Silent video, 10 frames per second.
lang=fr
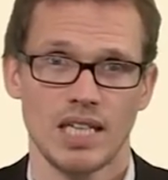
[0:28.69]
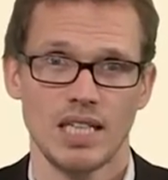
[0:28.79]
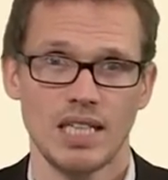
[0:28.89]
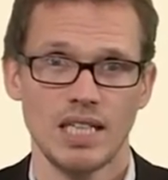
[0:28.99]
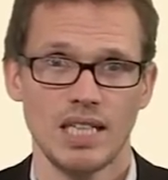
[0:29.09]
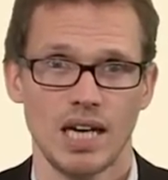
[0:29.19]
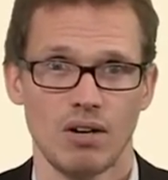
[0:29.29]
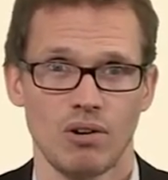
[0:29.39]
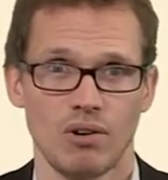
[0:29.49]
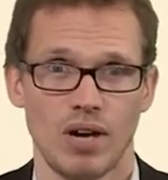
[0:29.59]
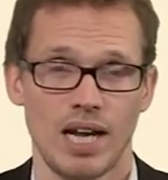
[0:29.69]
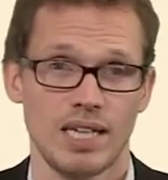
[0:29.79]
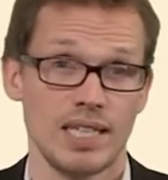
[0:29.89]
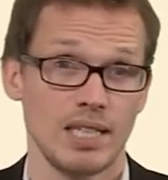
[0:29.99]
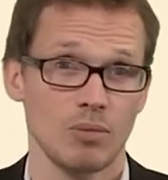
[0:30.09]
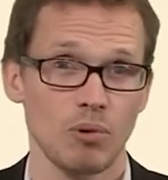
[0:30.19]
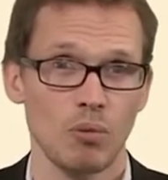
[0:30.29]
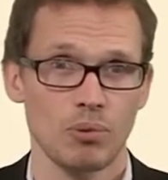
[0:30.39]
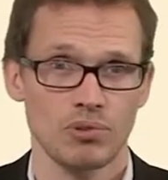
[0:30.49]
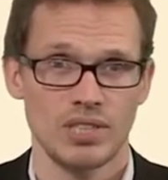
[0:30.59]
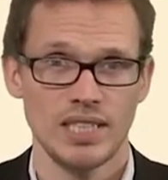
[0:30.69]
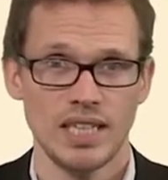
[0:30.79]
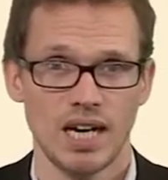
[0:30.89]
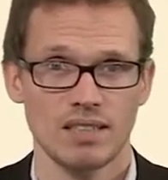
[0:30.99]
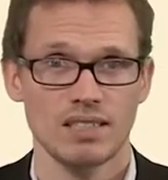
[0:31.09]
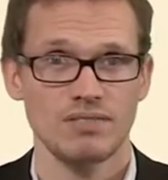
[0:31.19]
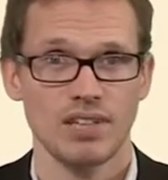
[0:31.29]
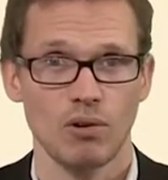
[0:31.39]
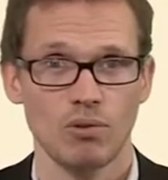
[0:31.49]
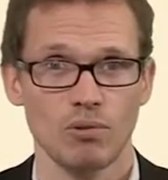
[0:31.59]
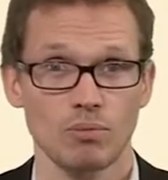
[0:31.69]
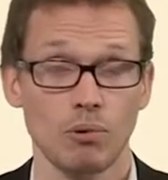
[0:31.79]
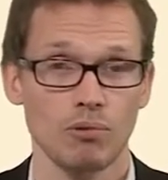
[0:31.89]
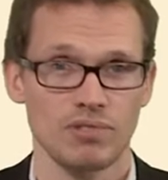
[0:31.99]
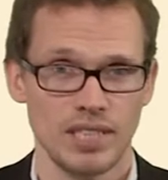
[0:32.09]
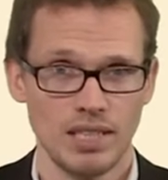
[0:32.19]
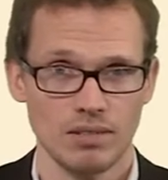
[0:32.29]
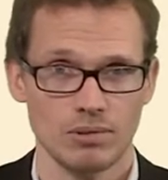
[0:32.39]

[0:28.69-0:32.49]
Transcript: et euh, elle est proposée à différents euh, profils,